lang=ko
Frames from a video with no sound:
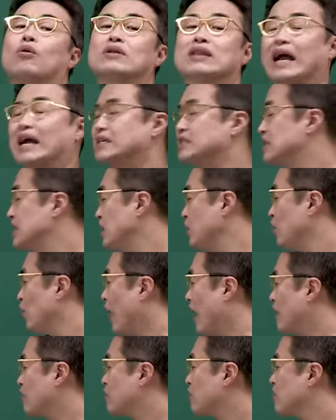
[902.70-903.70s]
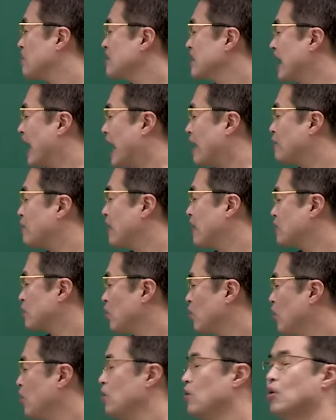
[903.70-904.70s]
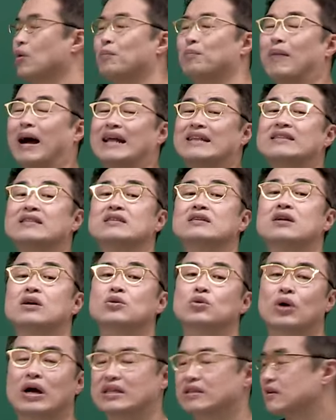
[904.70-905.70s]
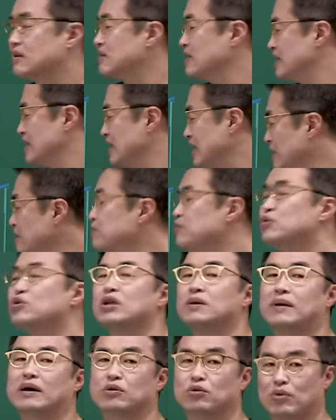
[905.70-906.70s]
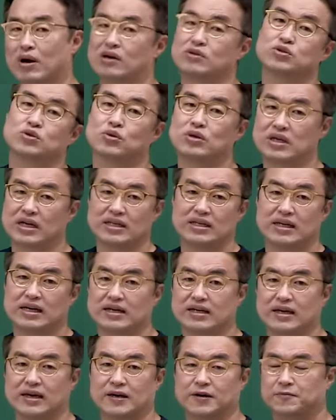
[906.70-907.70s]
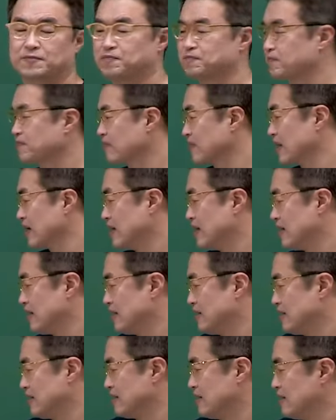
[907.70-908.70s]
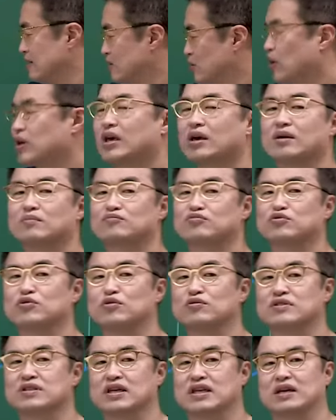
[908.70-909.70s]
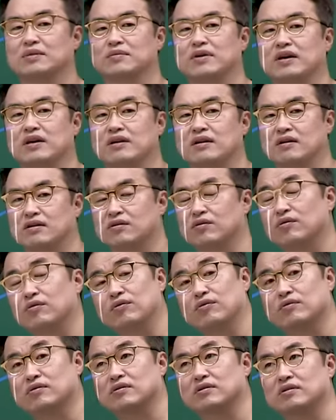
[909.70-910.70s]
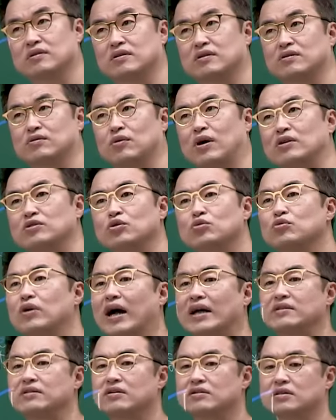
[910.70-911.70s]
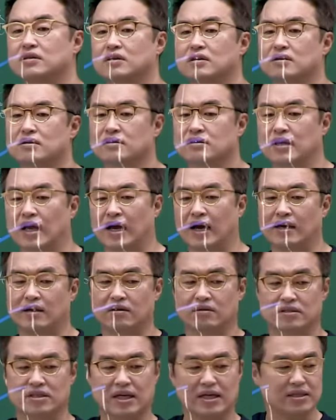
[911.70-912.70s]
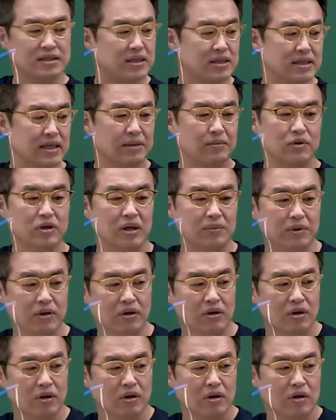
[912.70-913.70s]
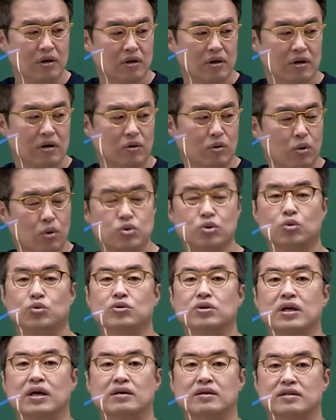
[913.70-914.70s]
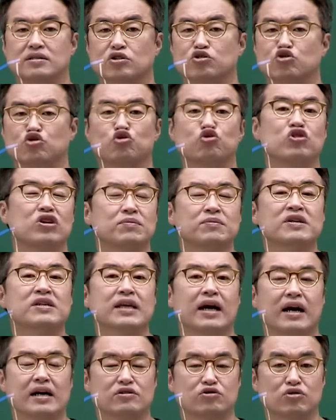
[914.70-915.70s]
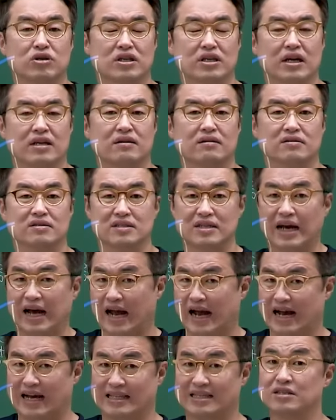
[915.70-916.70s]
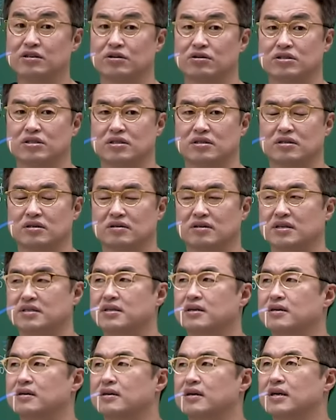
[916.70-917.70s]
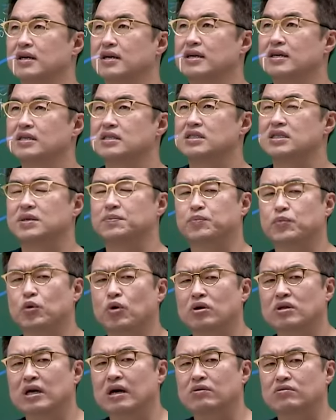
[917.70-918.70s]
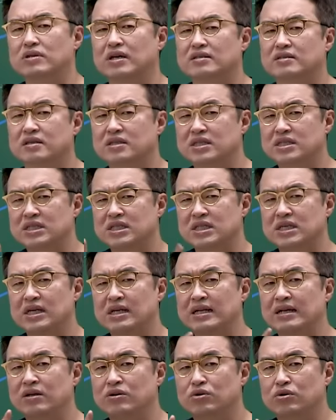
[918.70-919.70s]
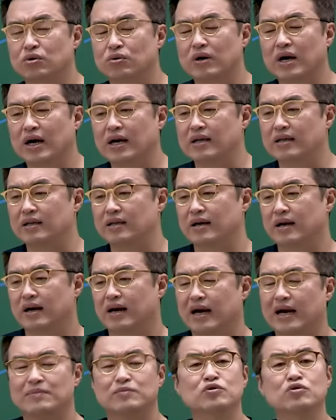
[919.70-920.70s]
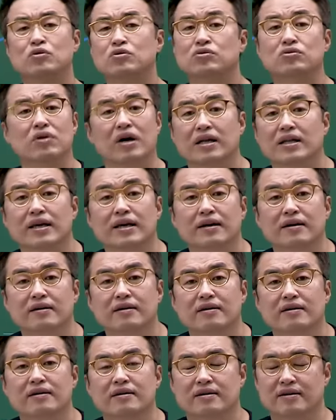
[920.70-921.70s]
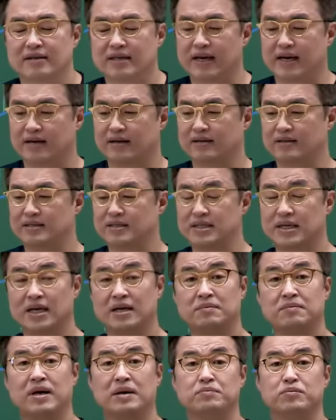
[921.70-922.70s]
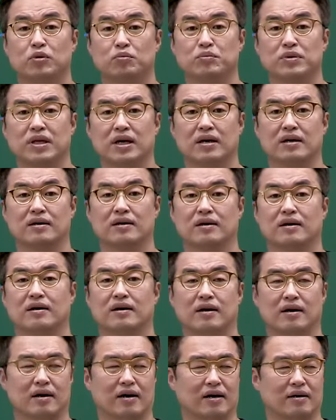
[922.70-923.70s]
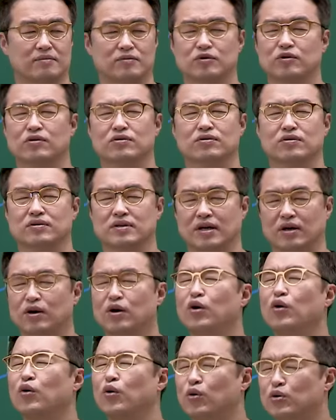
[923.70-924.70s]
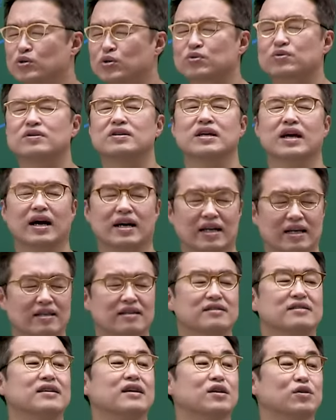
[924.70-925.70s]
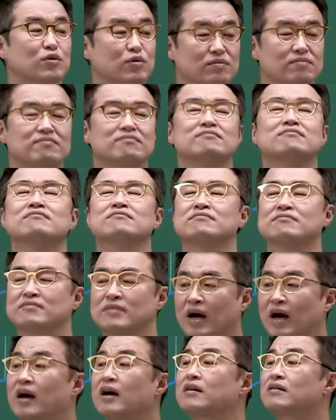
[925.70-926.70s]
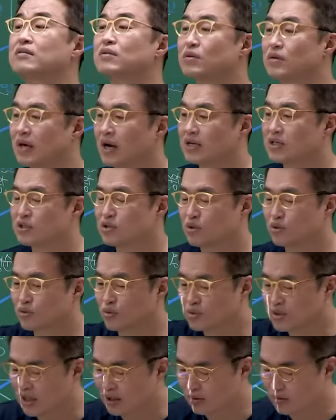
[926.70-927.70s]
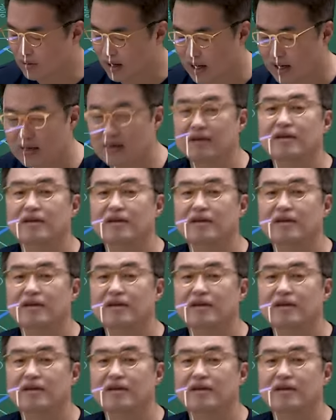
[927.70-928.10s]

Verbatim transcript: 다시 왕권 강화로 만들어 놓았던 인물이 바로 광종이라는 이야기예요. 어, 되게 무서운 사람이에요. 그 광종도 안 거죠. 내가 이거 자칫 잘못하면 어, 호족들에 의해서 죽임을 당할 수 있다는 것을 아는 것이죠. 그래서 집권하고 나서 7년 동안 아무것도 안 해요. 그냥 책만 봅니다. 아무것도 그냥 호족들이 하라는 대로 음 그렇게 하시오 도장과